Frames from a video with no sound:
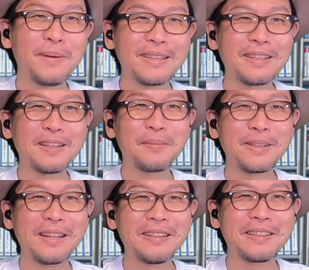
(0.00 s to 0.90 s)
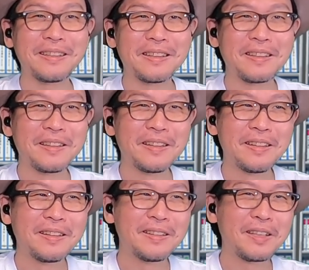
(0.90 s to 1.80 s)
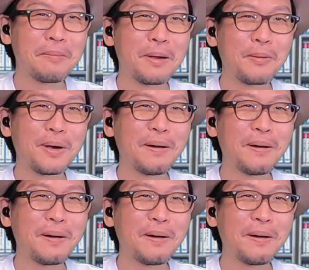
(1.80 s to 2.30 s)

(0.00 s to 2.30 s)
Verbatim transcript: また旅何タバコ